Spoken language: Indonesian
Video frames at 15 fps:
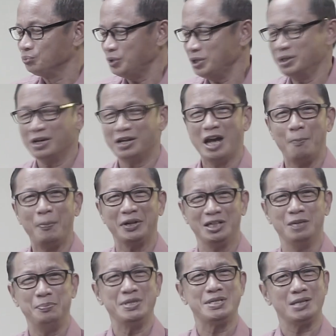Tidak dapat
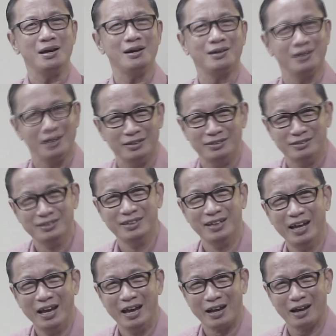dipisahkan.
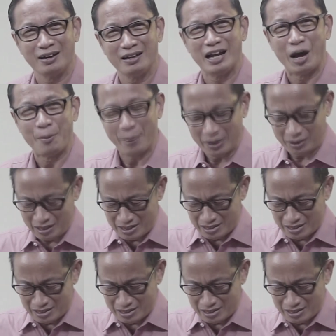Karena apa?